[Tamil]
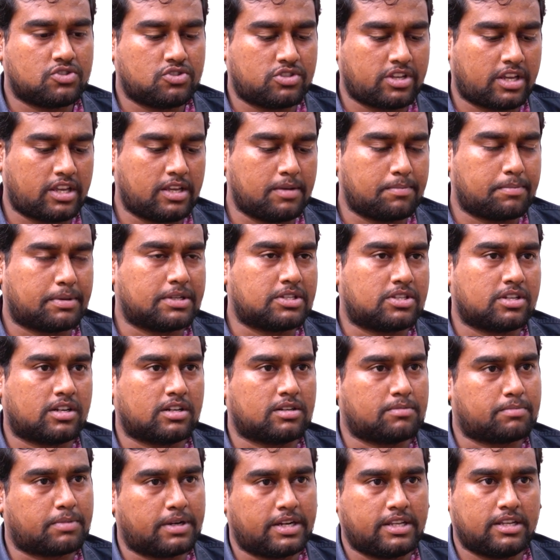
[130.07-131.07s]
ஜெய்
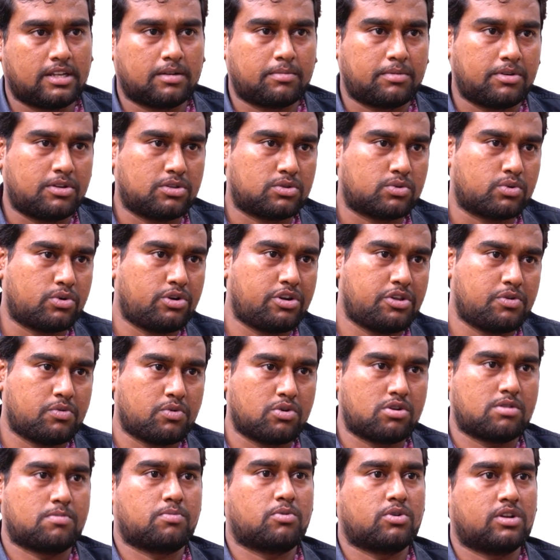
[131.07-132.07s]
பஜ்ரங் பள்ளி அப்படின்னு சொல்லி
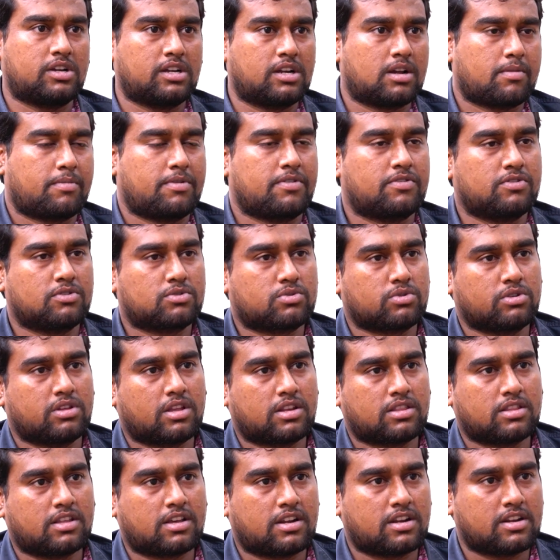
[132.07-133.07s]
ஓட்டு போடுங்க அப்படின்னு
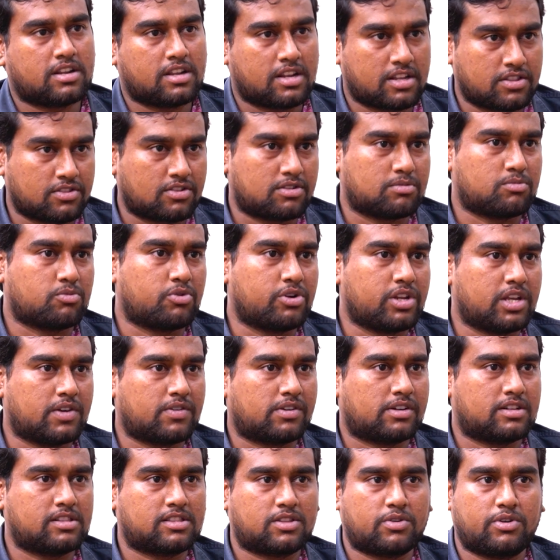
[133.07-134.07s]
சொல்லியிருந்தார் நரேந்திர மோடி
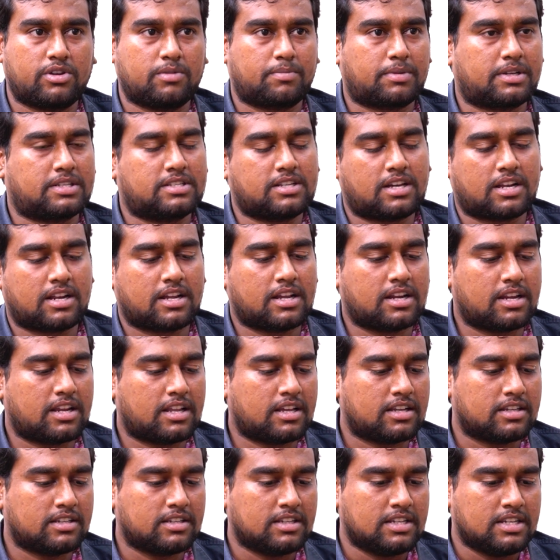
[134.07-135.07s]
அவர்கள் தன்னுடைய பிரச்சாரங்களில்